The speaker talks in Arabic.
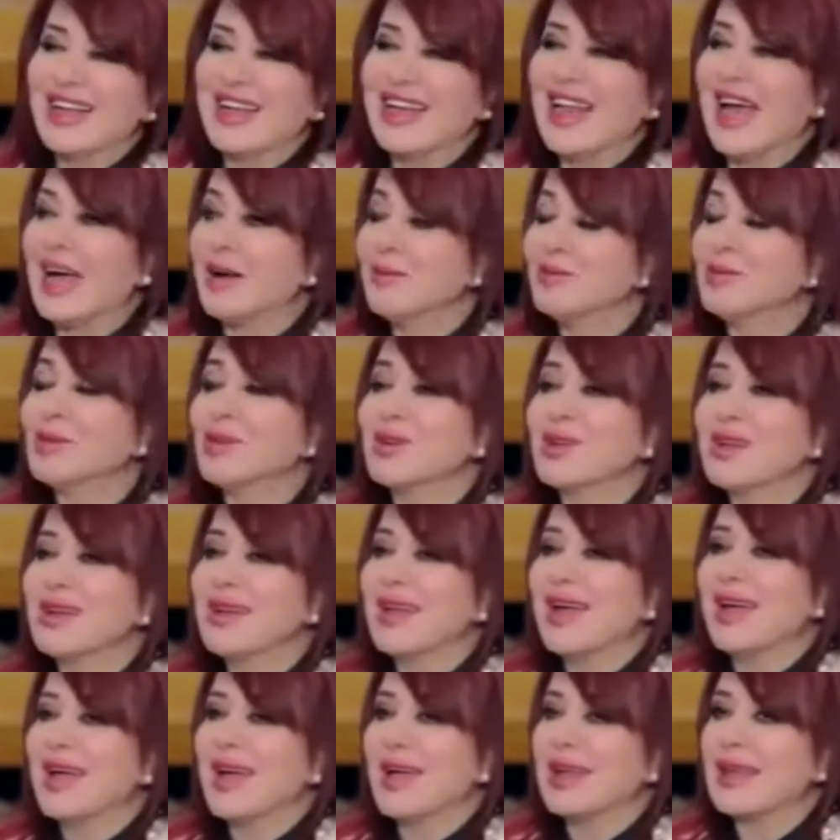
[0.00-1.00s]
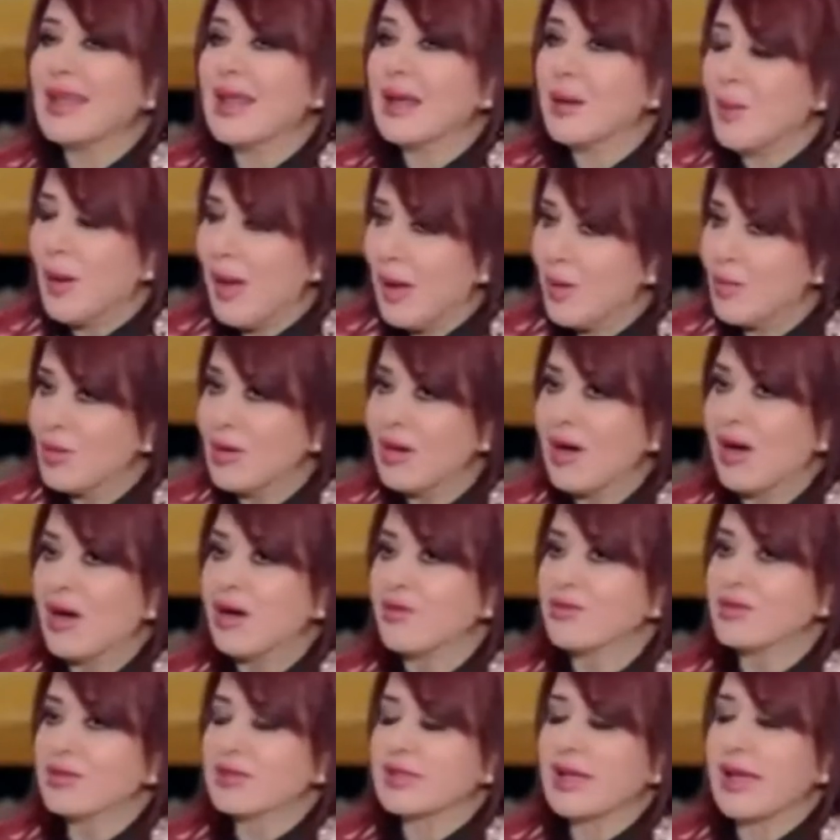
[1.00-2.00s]
الحمد لله يعني انا بحاول
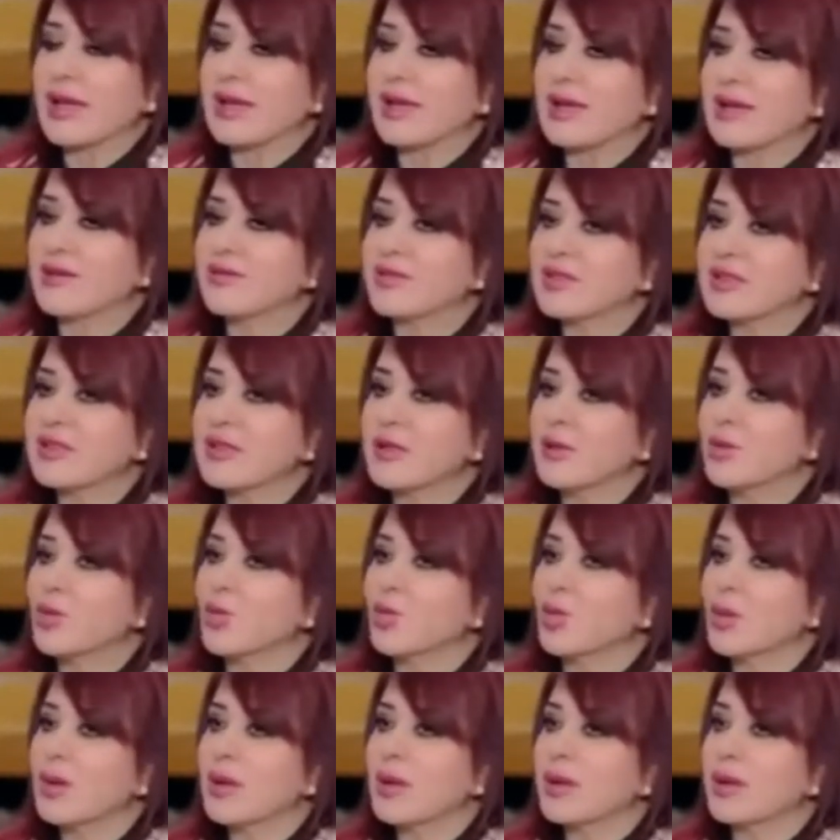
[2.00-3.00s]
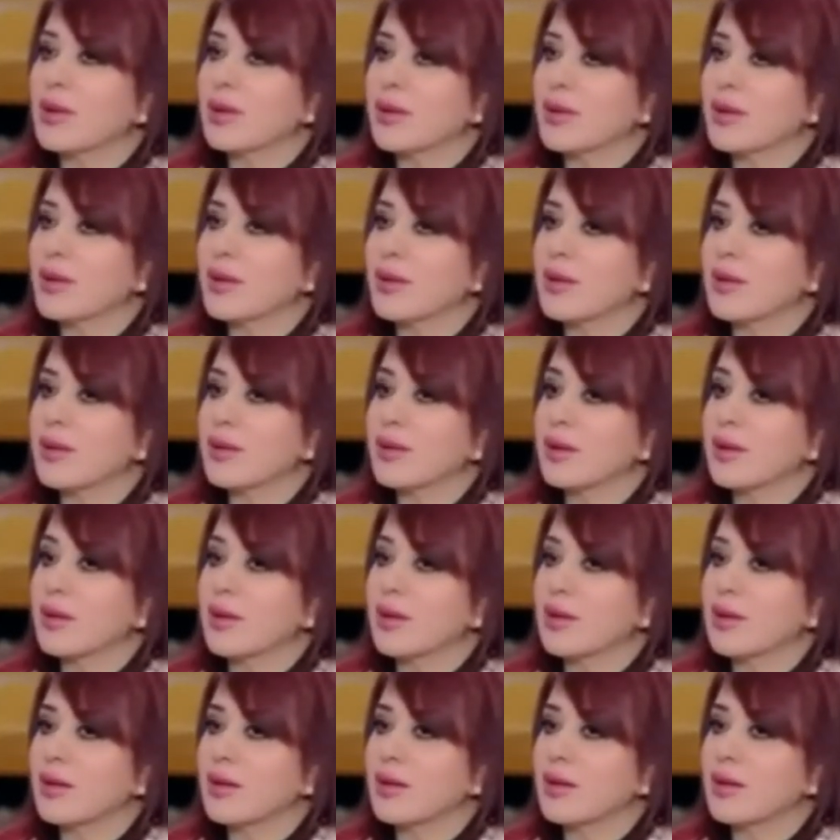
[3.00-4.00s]
احافظ على نفسي و
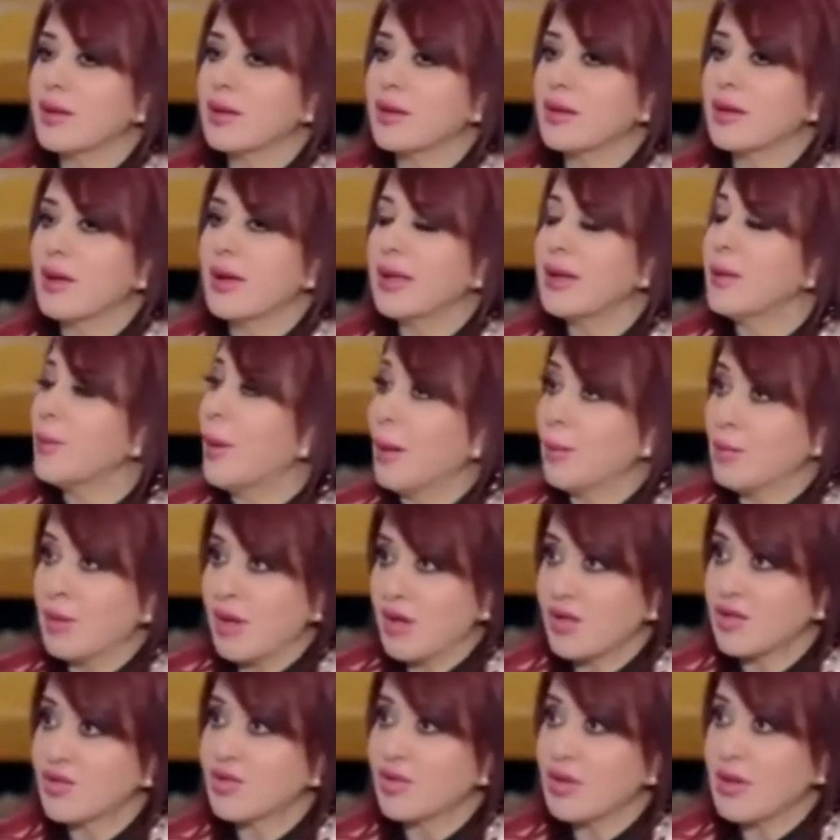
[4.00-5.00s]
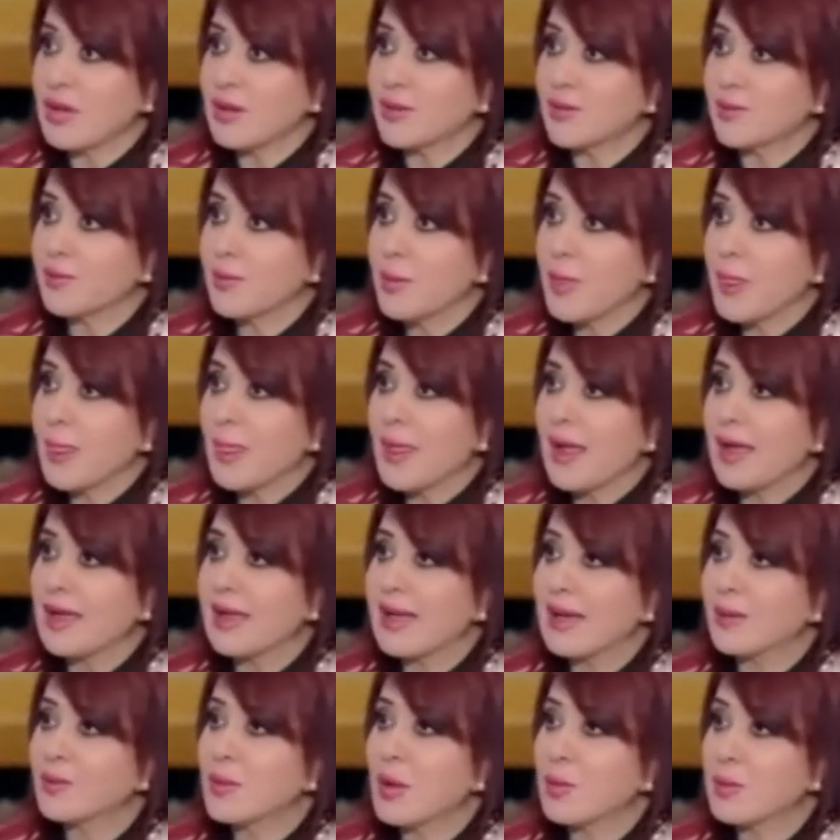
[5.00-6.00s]
انا بحب الاطفال
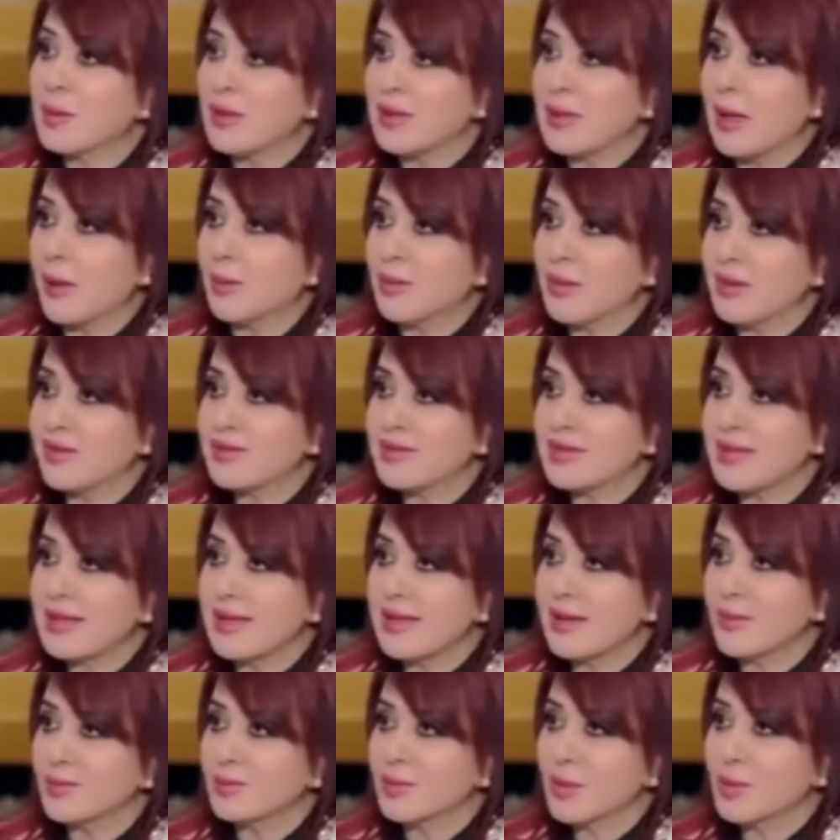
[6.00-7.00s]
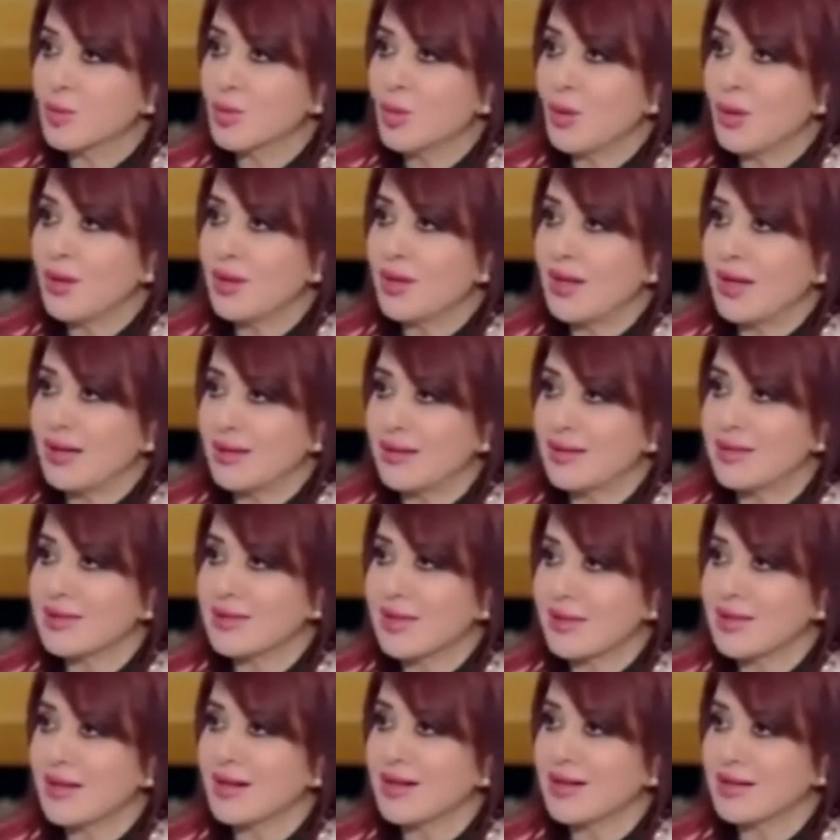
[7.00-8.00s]
انا لما بتعب نفسيا بروح عند
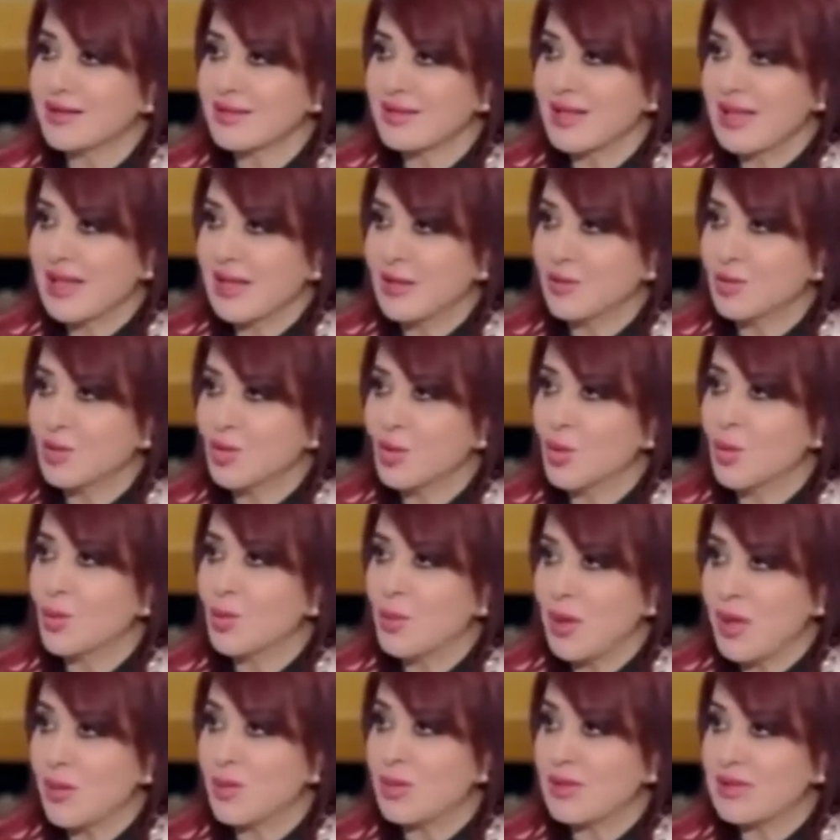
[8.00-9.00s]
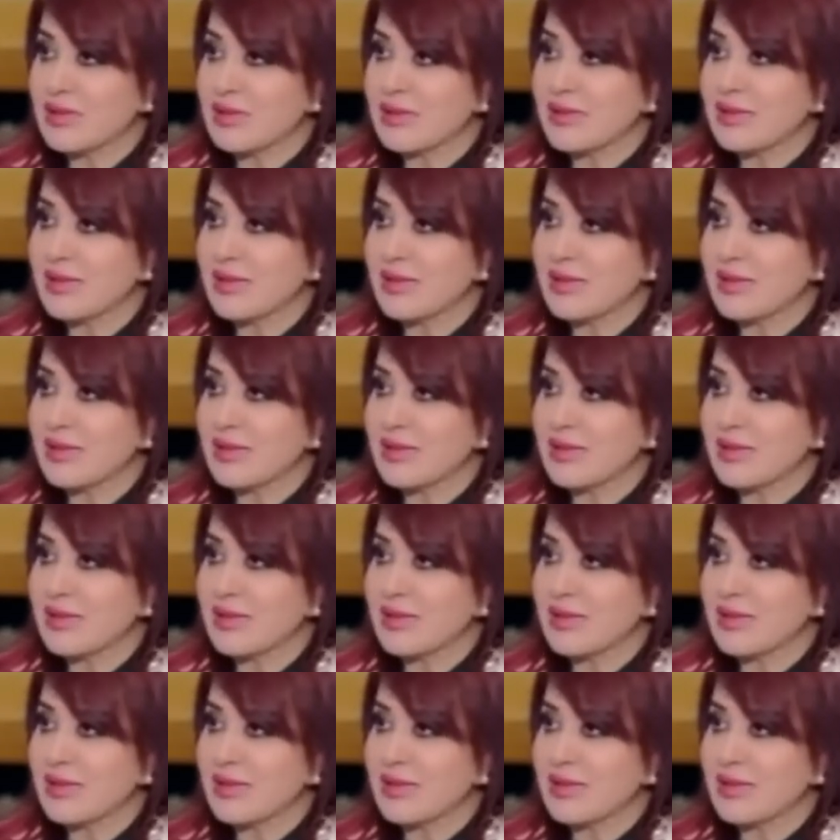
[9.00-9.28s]
صديقاتي اللي عندهم بيبيز